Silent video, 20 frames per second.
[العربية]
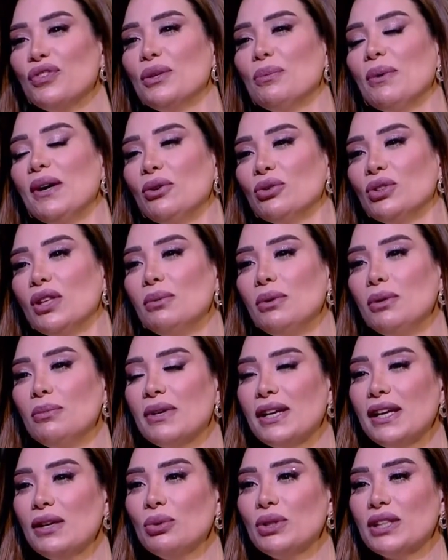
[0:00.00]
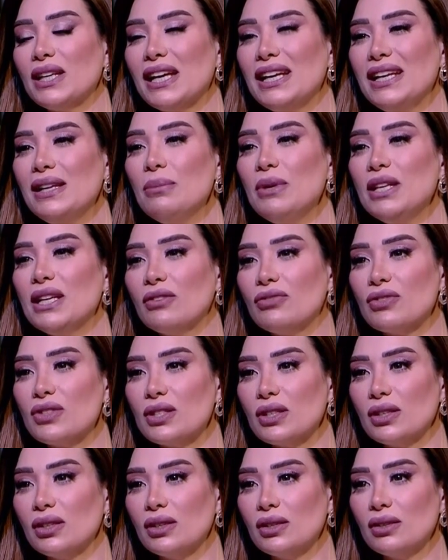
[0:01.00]
بقى قدام المرايه وتكلمي نفسك
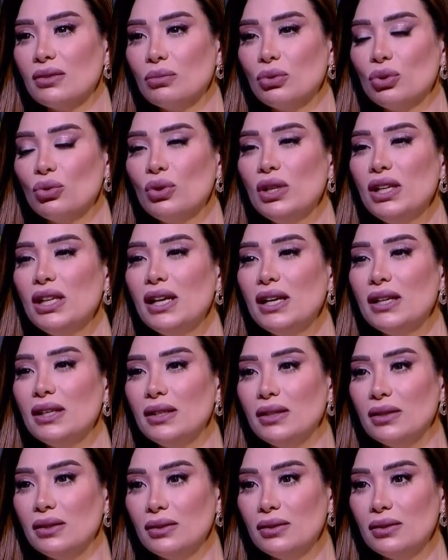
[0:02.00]
أيوة. تقولي لها ايه